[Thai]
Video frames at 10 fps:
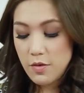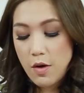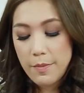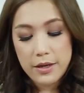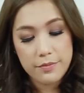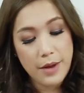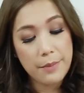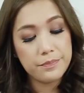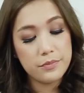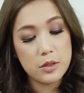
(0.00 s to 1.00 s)
ว่ามันแบ
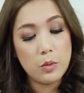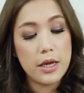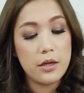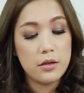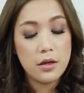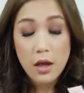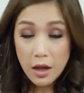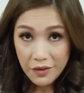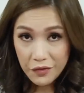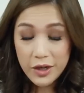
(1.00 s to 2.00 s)
บช่วย
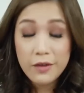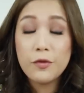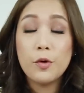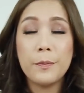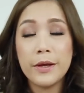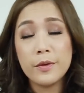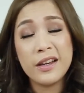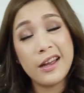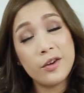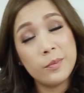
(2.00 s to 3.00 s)
ฟื้นฟูผิว
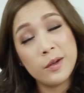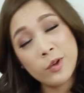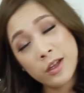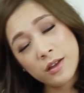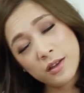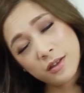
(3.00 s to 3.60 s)
ที่เราดูเหมือนว่า